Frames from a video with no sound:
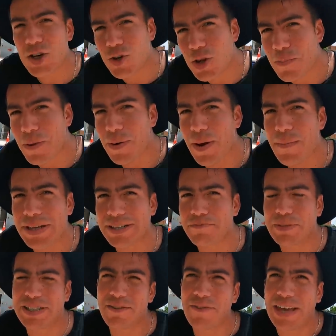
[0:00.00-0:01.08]
segundo problema
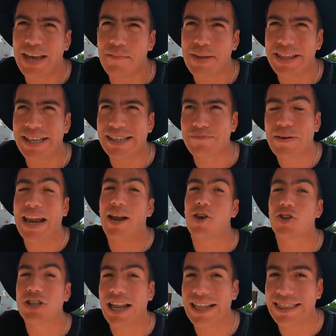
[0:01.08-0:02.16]
específicamente es para los